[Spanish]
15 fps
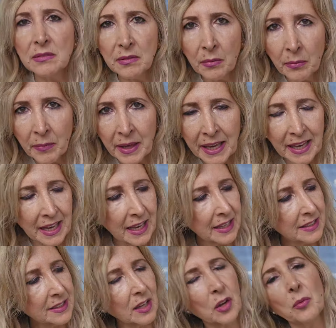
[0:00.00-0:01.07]
Me
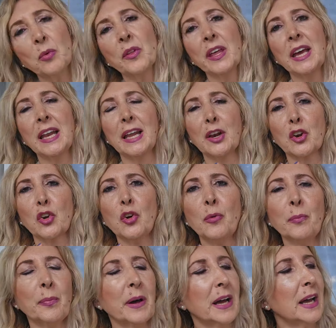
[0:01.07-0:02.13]
encanta cómo deja la
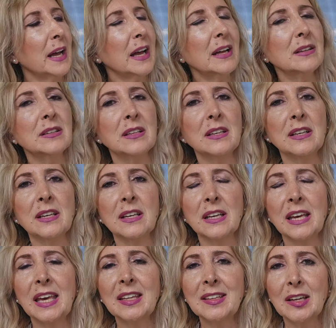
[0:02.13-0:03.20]
ropa, eh,
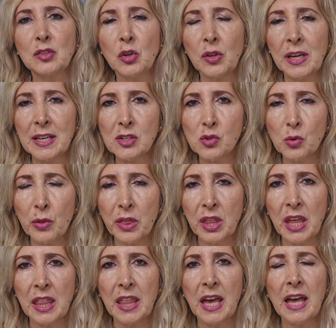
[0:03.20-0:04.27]
quita toda la
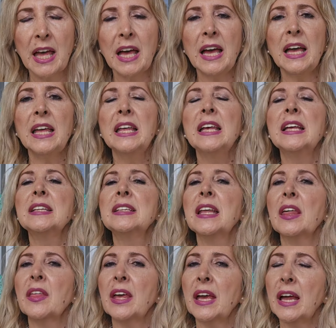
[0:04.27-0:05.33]
suciedad,
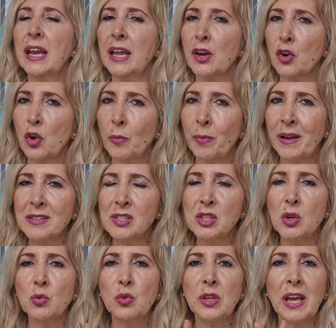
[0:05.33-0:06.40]
te deja la ropa, si
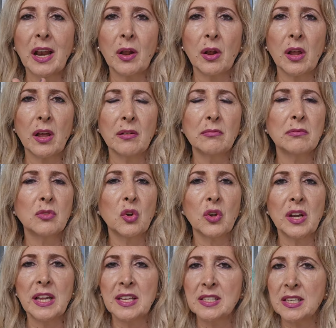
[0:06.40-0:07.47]
un día no
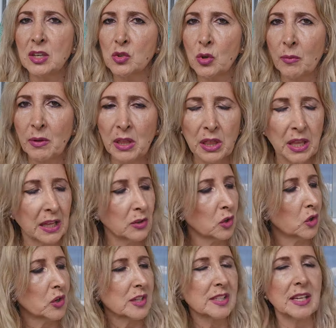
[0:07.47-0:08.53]
le echa suavizante o
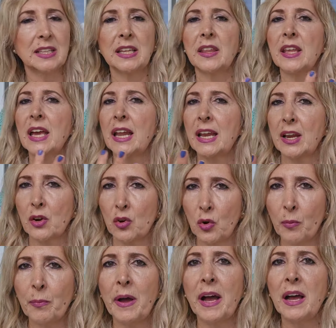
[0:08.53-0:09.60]
lo que sea, te deja la
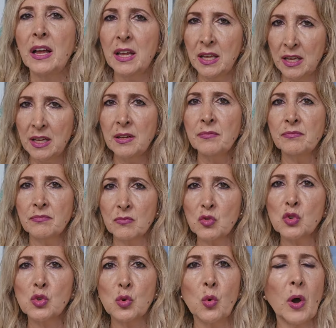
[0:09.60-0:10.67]
ropa mm,
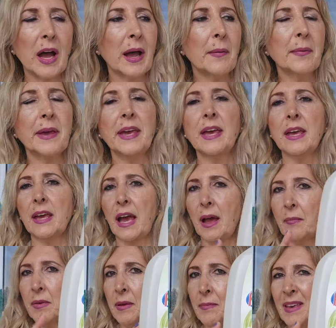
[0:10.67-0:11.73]
suave, a
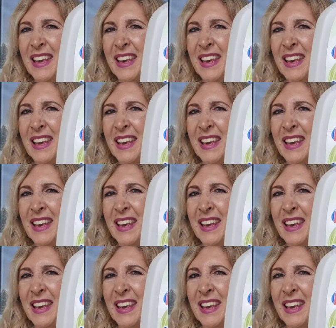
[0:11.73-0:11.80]
mí me